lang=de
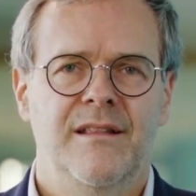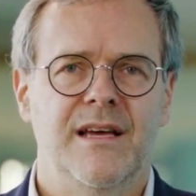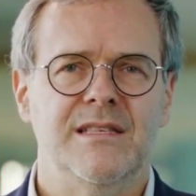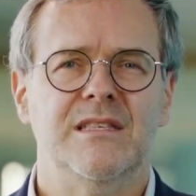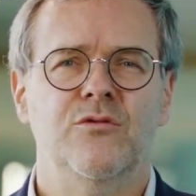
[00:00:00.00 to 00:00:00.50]

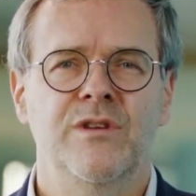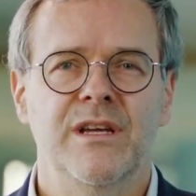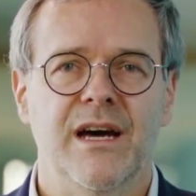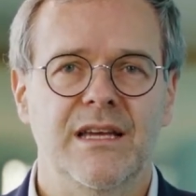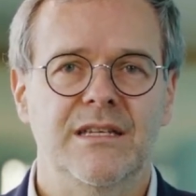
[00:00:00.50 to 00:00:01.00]
Das ist
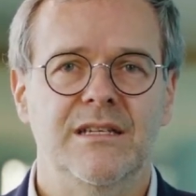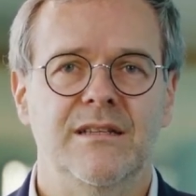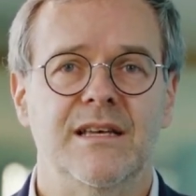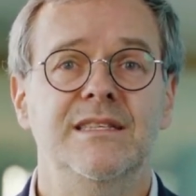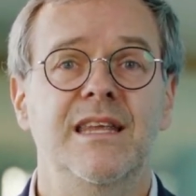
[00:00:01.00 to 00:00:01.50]
ungerecht.
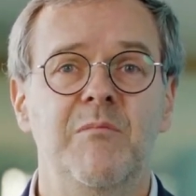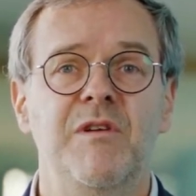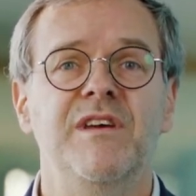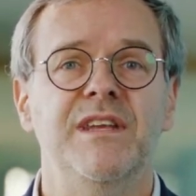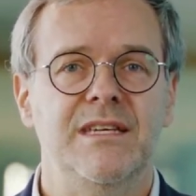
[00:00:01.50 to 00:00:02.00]
Das
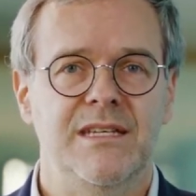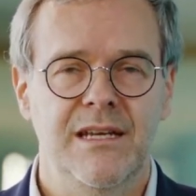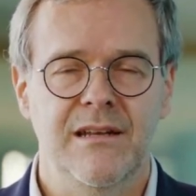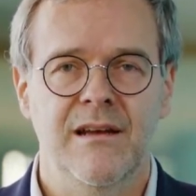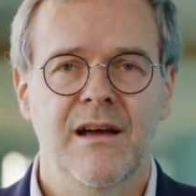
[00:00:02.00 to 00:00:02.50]
nehmen wir nicht
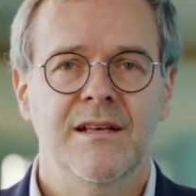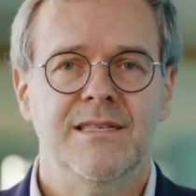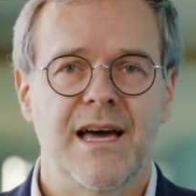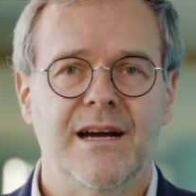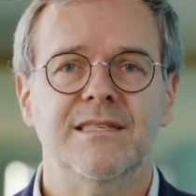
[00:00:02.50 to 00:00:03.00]
hin.
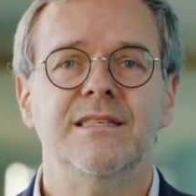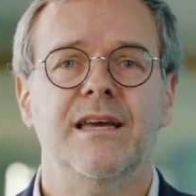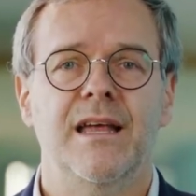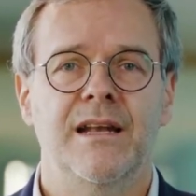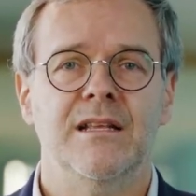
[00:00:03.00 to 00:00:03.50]
Sachsen
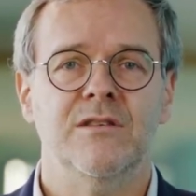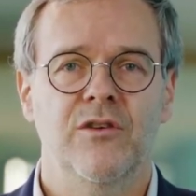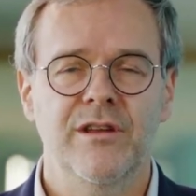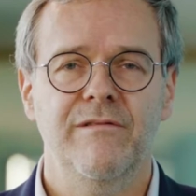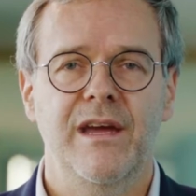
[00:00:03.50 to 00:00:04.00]
geht einen
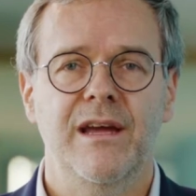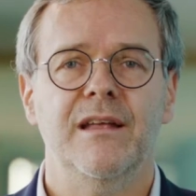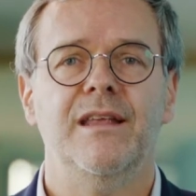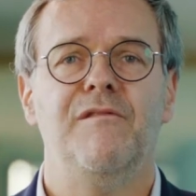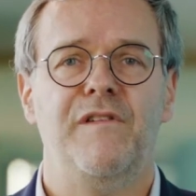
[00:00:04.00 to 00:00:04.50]

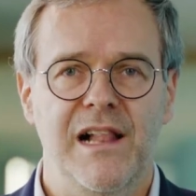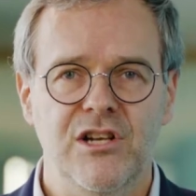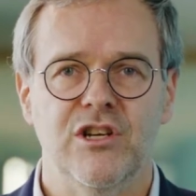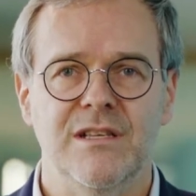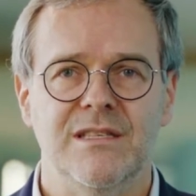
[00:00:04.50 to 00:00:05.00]
Sonderweg, der
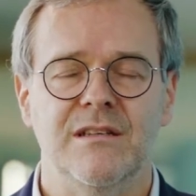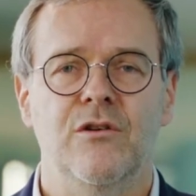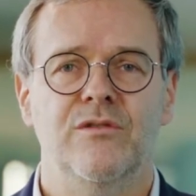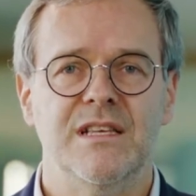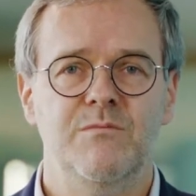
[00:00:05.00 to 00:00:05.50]
falsch ist.
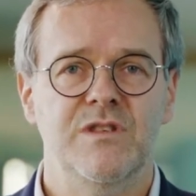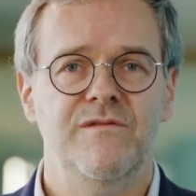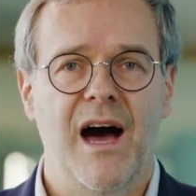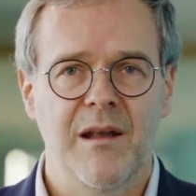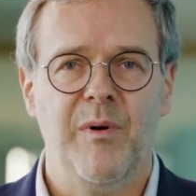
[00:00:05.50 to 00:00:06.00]
Und das müssen
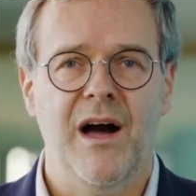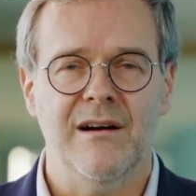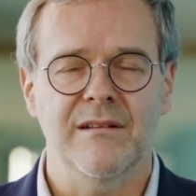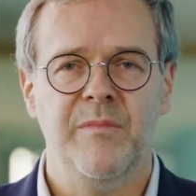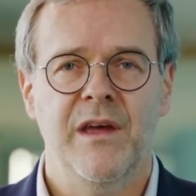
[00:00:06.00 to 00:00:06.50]
wir anprangern.